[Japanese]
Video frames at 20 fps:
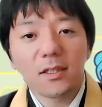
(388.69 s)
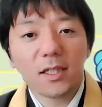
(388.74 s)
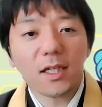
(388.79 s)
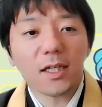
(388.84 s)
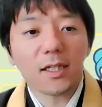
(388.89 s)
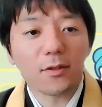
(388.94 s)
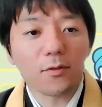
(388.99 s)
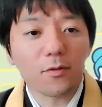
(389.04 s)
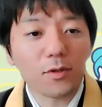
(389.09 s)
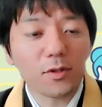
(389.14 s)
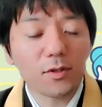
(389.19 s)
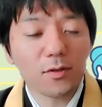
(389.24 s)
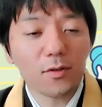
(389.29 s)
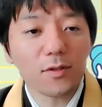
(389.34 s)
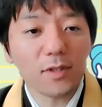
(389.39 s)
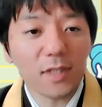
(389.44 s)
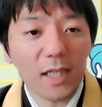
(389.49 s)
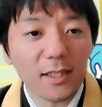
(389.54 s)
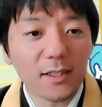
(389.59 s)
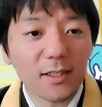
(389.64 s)
だからね、これす
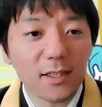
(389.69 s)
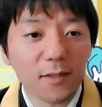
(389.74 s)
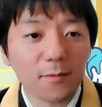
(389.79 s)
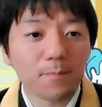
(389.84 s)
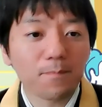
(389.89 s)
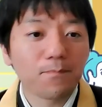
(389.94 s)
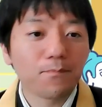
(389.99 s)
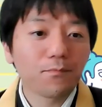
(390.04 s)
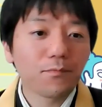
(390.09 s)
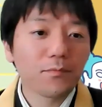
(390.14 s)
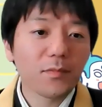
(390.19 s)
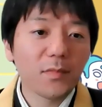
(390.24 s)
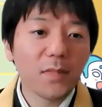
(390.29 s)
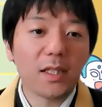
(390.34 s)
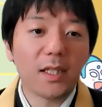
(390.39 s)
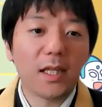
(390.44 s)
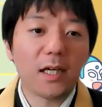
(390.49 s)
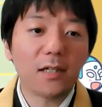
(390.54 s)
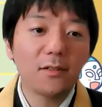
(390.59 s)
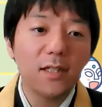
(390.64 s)
ごく大事な
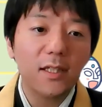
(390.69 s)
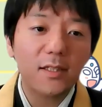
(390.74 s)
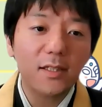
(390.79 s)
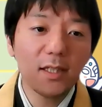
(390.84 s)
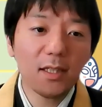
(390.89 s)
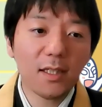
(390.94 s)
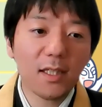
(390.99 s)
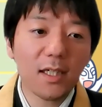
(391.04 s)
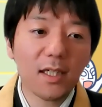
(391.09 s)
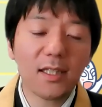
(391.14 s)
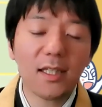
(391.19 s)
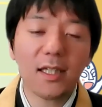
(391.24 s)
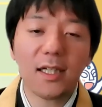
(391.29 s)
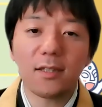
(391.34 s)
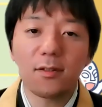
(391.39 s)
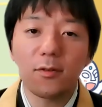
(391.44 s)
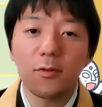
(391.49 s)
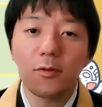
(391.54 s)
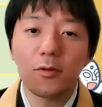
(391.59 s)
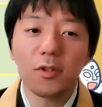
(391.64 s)
で、亡くなっちゃった方
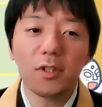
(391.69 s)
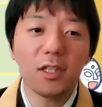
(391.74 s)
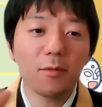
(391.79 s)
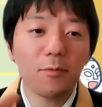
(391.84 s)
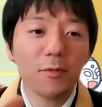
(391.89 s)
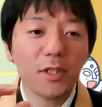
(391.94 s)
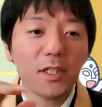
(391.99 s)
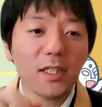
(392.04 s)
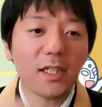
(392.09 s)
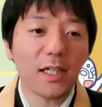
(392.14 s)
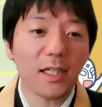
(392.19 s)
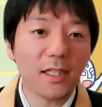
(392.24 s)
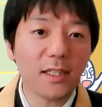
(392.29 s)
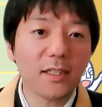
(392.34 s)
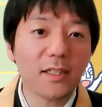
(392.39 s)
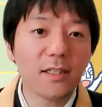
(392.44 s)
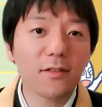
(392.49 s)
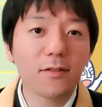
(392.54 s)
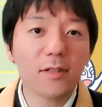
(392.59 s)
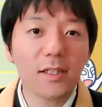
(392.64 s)
がどこにでもいいから
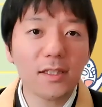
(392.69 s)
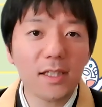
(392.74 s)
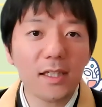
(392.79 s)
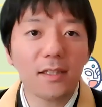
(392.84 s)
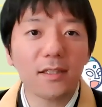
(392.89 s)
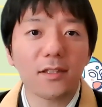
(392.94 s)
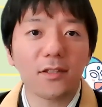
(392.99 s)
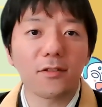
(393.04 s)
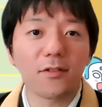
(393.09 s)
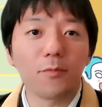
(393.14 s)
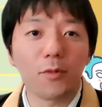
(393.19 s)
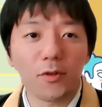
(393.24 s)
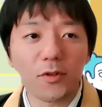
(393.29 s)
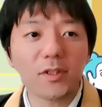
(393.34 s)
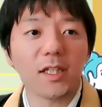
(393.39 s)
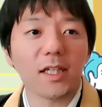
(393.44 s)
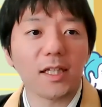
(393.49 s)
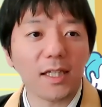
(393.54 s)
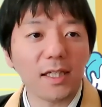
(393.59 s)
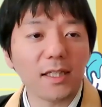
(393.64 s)
行ってくださいっていうも
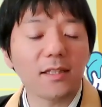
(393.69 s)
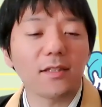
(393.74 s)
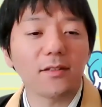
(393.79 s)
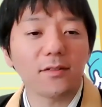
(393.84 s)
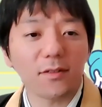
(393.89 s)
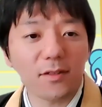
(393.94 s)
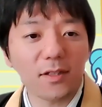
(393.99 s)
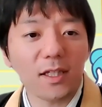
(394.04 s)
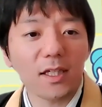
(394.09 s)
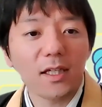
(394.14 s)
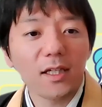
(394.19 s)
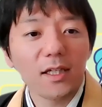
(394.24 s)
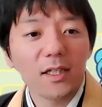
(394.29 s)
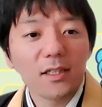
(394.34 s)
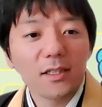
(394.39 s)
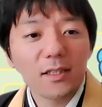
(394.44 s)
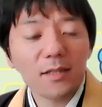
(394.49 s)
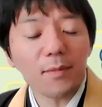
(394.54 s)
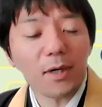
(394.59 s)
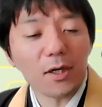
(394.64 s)
のじゃないんですよね。
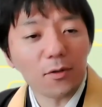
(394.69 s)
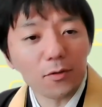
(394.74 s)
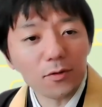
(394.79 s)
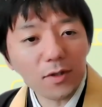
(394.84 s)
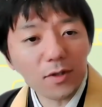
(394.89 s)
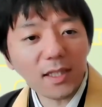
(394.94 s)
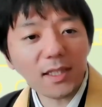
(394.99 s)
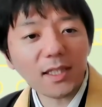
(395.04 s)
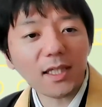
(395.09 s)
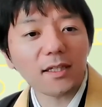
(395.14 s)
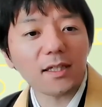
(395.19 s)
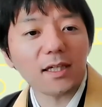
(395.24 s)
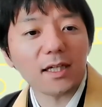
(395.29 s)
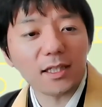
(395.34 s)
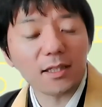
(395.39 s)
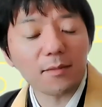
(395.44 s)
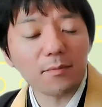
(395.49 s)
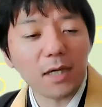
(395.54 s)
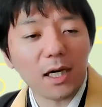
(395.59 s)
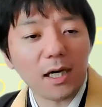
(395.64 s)
で、まあ、このあたり
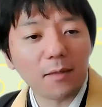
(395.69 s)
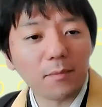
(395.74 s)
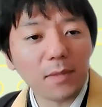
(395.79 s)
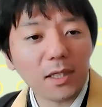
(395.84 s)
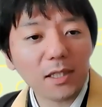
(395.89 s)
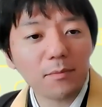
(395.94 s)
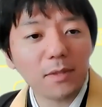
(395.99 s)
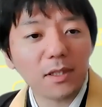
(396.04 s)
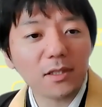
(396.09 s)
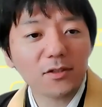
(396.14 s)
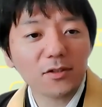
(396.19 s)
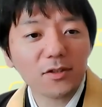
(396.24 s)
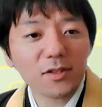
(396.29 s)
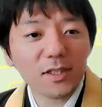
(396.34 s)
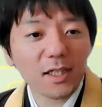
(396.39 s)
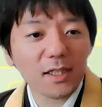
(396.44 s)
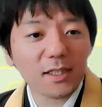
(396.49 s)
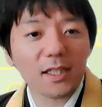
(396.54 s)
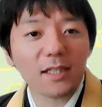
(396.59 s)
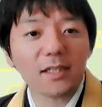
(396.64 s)
がね、まあ、あんまり目く
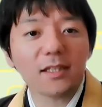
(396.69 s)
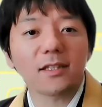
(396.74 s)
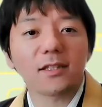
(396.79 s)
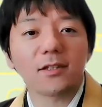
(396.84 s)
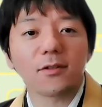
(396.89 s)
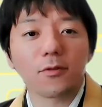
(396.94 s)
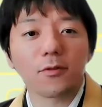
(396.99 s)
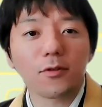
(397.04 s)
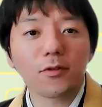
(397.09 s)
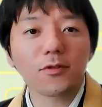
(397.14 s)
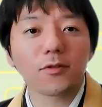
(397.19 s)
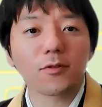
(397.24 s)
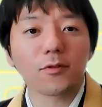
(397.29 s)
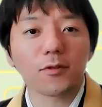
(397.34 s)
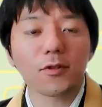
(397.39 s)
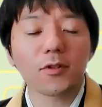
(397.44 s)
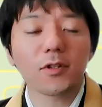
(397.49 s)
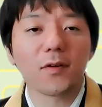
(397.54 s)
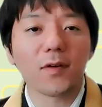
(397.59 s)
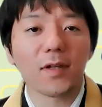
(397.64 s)
じら立てて起こる
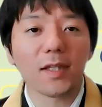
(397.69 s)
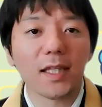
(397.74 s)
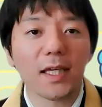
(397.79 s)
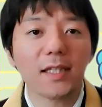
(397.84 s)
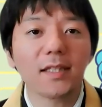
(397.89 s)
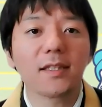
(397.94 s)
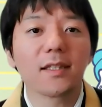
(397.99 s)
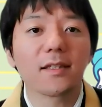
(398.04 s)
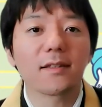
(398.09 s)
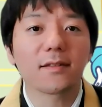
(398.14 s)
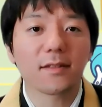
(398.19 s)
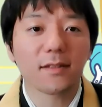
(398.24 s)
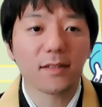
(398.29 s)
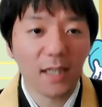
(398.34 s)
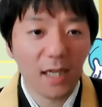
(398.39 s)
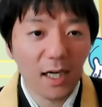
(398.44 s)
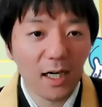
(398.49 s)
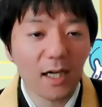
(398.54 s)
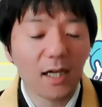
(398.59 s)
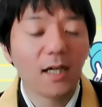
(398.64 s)
ことではないんです
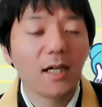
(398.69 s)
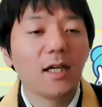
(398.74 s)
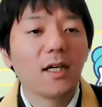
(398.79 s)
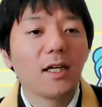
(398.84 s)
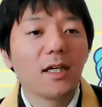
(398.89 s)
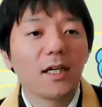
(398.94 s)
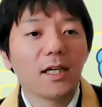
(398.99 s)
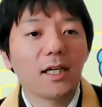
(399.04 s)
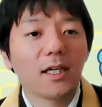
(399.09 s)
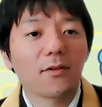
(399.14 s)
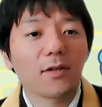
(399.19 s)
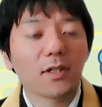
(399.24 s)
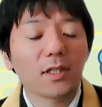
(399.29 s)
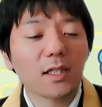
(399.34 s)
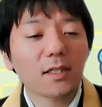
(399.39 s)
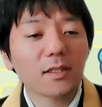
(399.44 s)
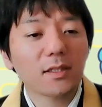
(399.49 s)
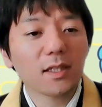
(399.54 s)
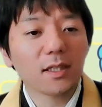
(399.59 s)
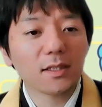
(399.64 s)
が、えー、
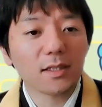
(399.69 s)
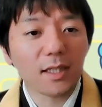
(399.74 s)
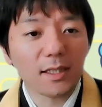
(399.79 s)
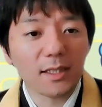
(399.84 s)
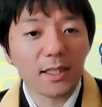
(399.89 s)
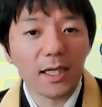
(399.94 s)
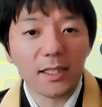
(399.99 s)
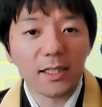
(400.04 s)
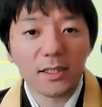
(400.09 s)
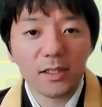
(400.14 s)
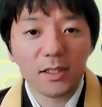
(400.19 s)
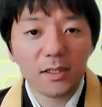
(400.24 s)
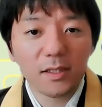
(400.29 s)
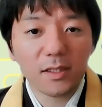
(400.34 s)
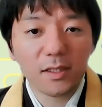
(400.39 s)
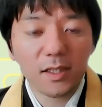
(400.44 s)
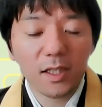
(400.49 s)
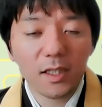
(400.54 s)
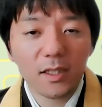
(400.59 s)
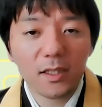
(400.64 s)
私たちが大事
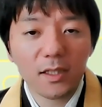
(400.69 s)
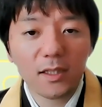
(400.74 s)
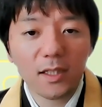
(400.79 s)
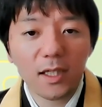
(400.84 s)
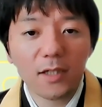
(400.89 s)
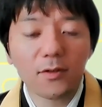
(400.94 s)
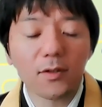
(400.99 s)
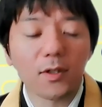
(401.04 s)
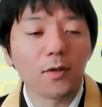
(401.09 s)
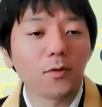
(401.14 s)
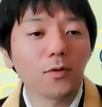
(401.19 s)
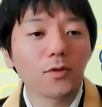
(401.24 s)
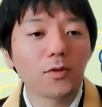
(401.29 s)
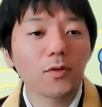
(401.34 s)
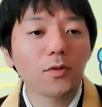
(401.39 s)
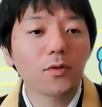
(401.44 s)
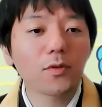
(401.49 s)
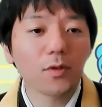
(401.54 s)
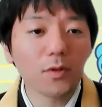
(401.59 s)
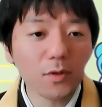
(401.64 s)
にしていきたいのは、お
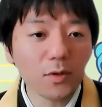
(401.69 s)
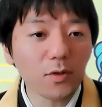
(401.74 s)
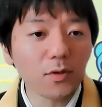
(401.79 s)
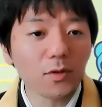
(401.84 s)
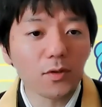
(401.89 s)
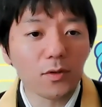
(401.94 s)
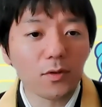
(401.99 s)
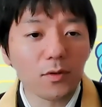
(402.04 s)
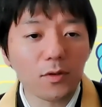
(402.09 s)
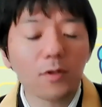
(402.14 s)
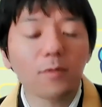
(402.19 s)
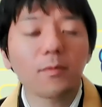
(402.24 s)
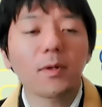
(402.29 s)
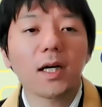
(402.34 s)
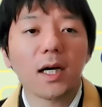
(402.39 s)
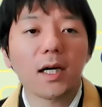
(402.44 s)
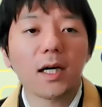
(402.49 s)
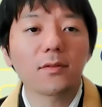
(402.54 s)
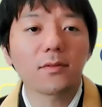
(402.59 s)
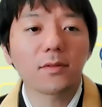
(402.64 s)
浄土という言
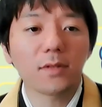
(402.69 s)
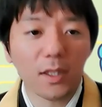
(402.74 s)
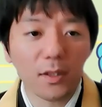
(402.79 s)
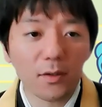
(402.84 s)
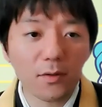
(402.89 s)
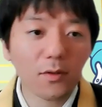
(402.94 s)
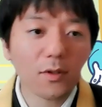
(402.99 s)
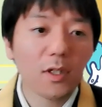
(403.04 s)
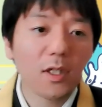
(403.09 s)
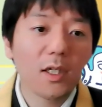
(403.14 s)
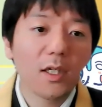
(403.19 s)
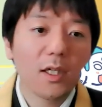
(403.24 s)
葉があるんだよ。